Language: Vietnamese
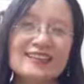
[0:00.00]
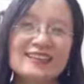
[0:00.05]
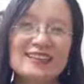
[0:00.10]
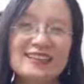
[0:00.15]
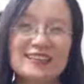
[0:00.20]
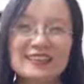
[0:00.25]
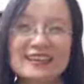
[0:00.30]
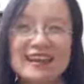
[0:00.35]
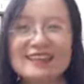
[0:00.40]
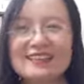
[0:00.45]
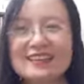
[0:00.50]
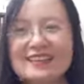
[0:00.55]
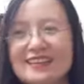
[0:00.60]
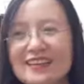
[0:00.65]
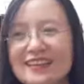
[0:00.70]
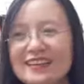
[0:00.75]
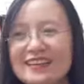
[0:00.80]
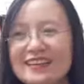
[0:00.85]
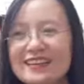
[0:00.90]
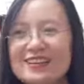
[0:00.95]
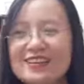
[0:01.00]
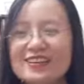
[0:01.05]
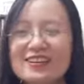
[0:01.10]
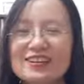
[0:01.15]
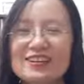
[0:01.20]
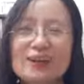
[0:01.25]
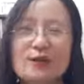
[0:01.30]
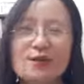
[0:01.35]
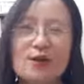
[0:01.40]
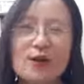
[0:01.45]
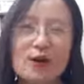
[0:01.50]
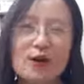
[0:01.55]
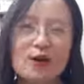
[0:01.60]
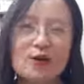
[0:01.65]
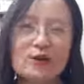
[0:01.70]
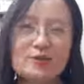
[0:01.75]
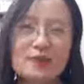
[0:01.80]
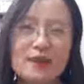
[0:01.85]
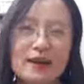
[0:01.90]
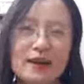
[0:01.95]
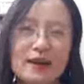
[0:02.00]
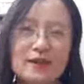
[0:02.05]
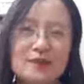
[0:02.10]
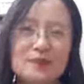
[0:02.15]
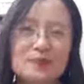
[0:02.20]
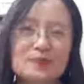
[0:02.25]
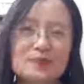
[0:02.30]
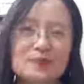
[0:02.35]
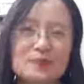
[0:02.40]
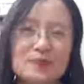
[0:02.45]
thì thực ra thì đây là những cái câu hỏi mà